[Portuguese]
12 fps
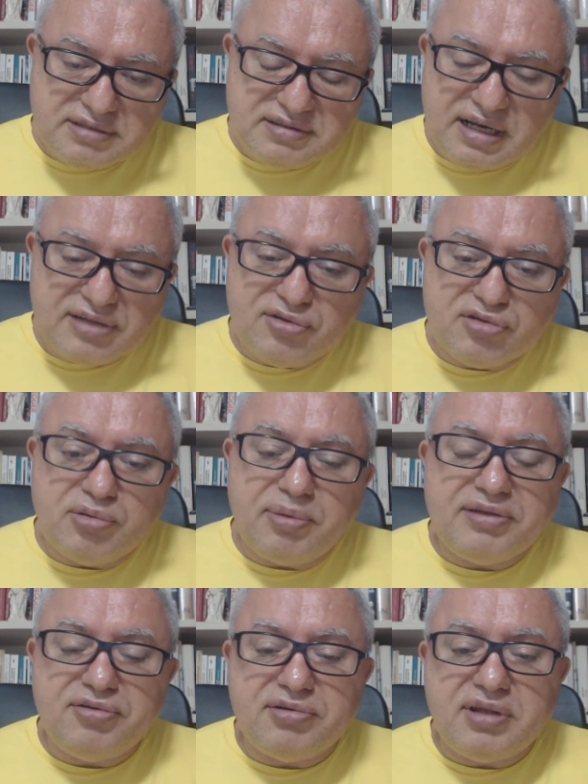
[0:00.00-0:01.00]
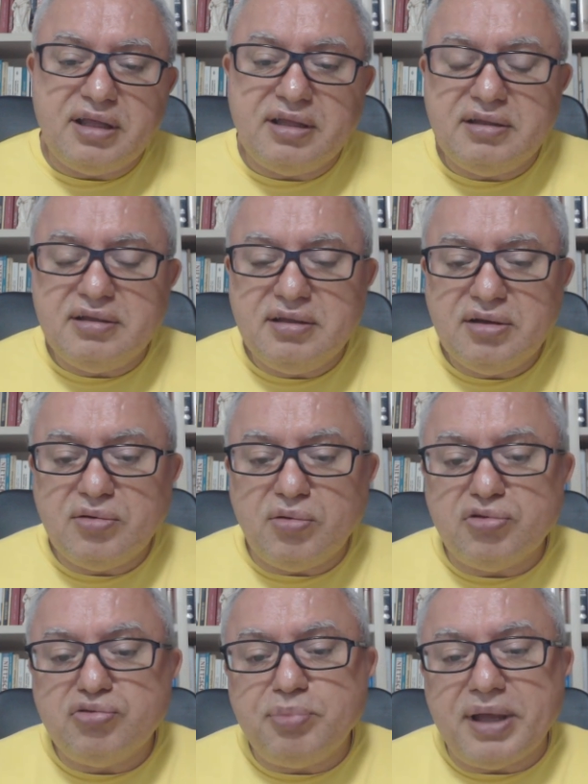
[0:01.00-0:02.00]
as relações que o Brasil tem
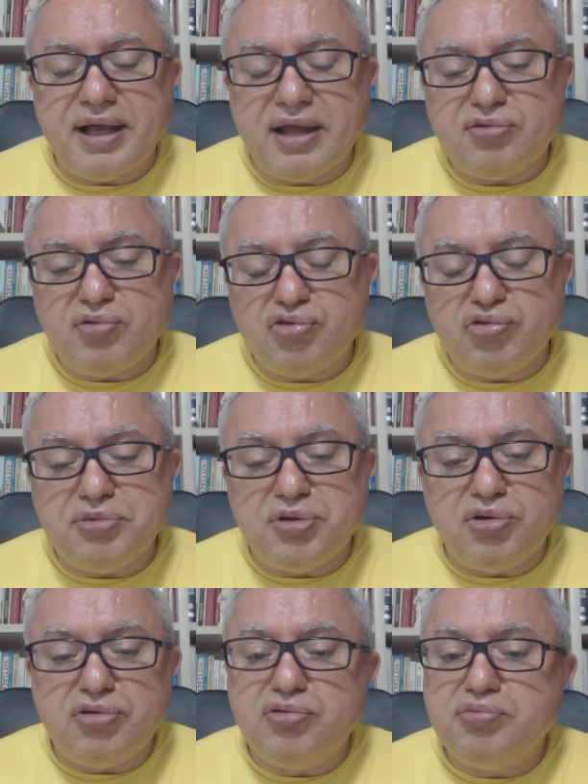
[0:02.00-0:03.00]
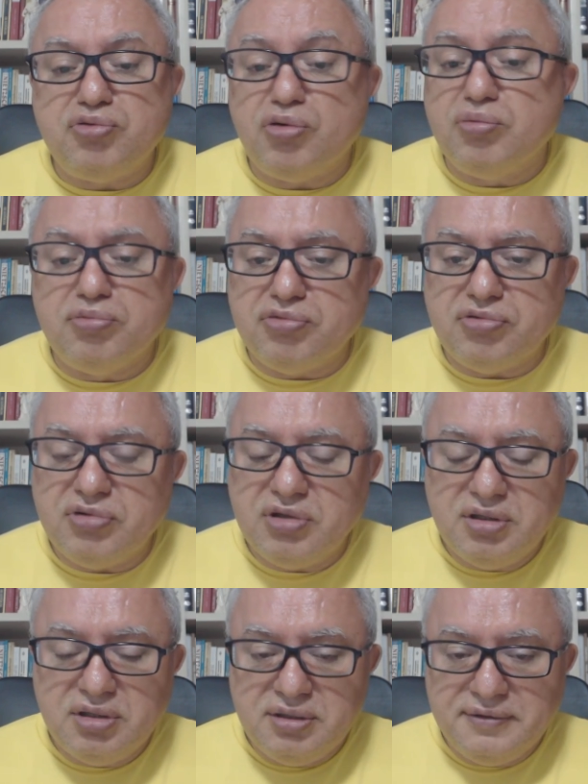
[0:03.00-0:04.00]
com os mercados consumidores de todo mundo.
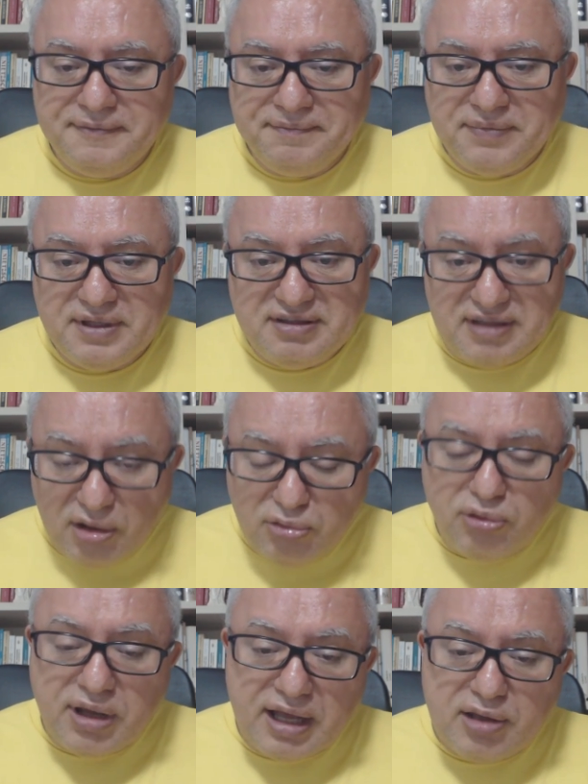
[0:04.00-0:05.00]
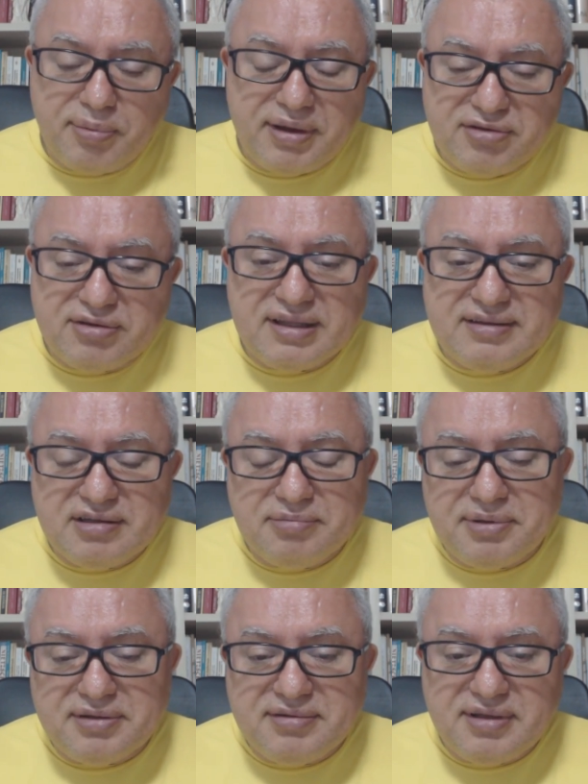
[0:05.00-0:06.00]
Se é um lugar que o Brasil tem
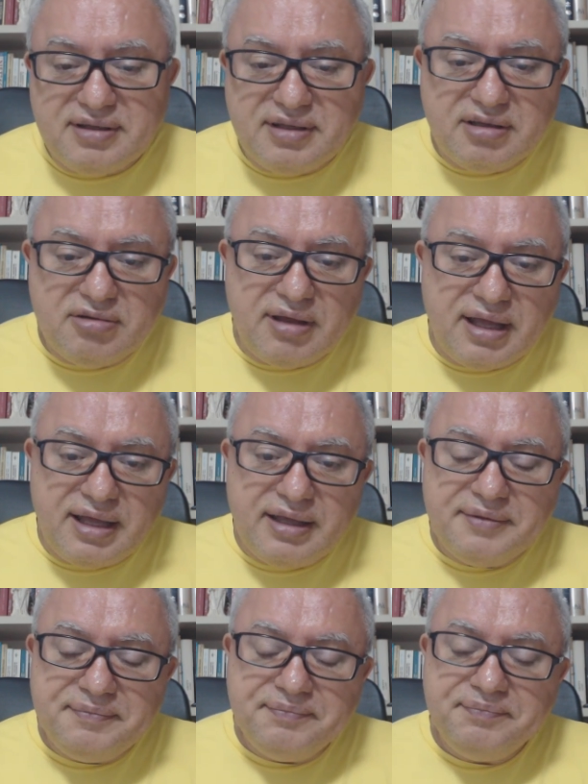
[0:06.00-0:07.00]
sido bem sucedido, é